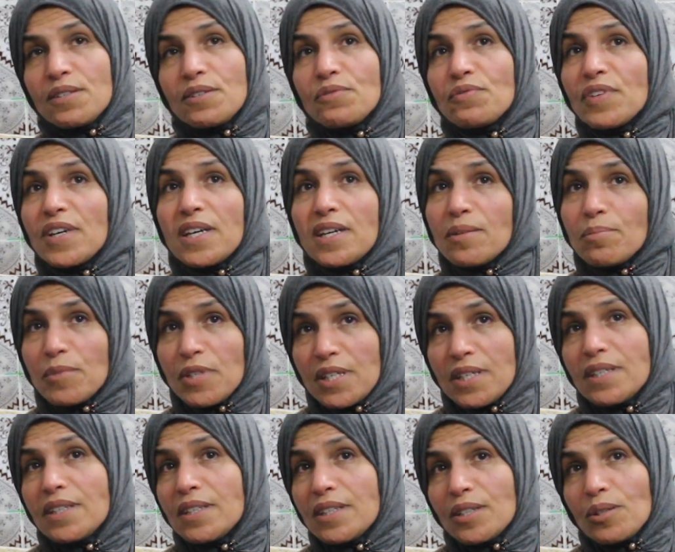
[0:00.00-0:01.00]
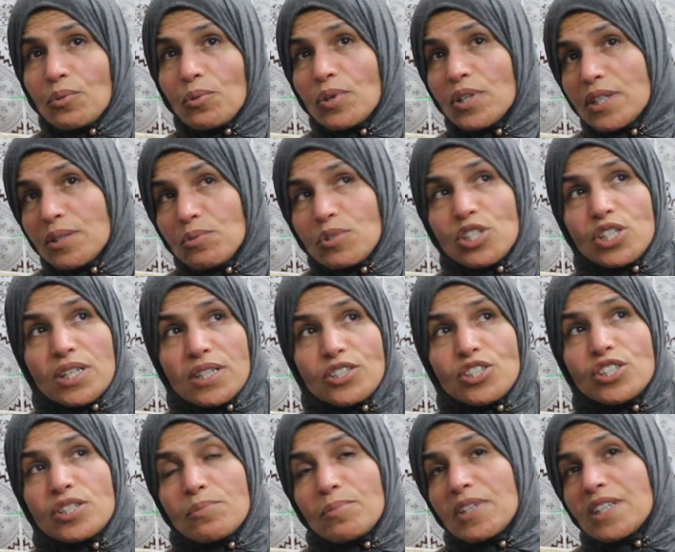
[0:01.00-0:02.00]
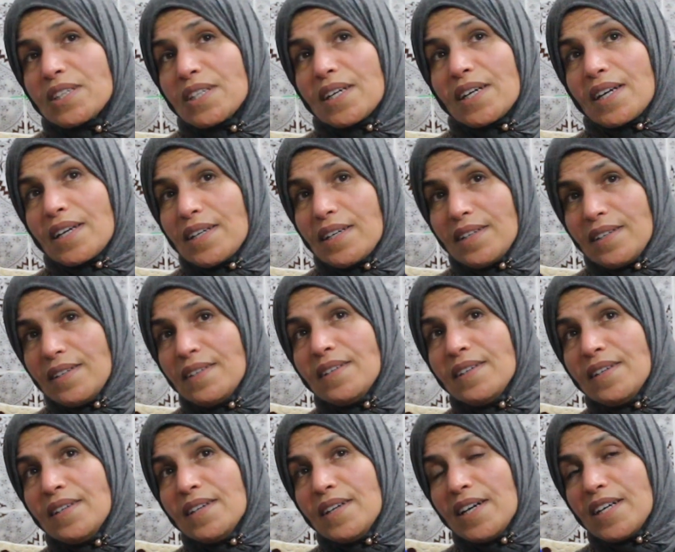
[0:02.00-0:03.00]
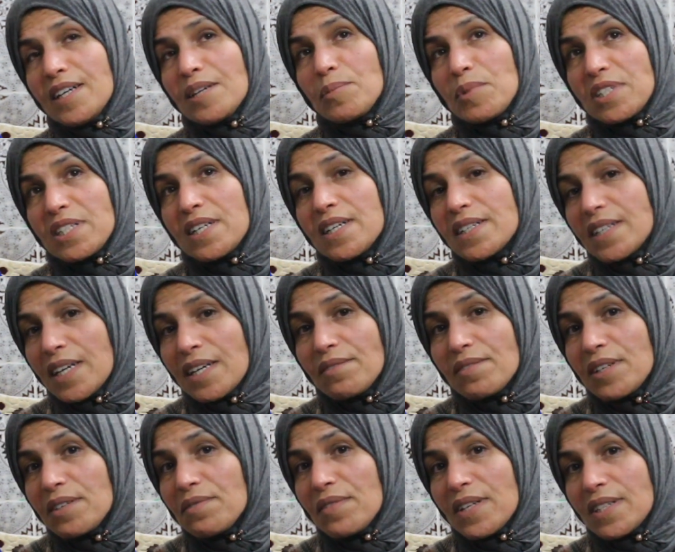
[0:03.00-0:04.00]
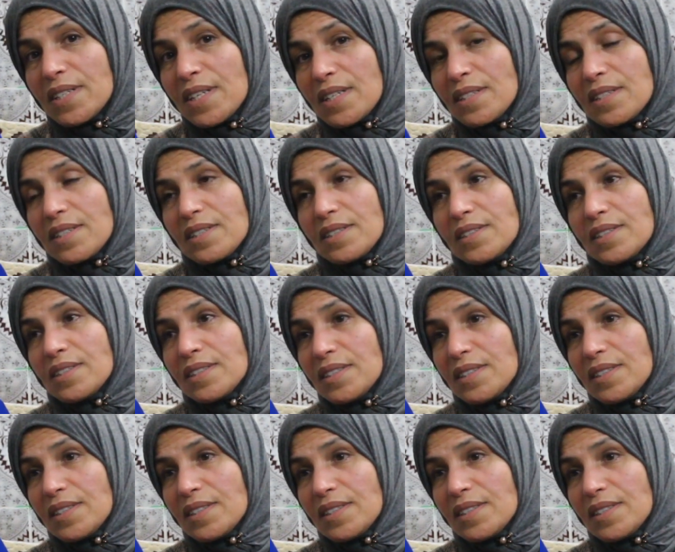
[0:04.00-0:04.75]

يفهمني يقول لي واش هادشي منطقي انا مثلا كيف لفتاه آه،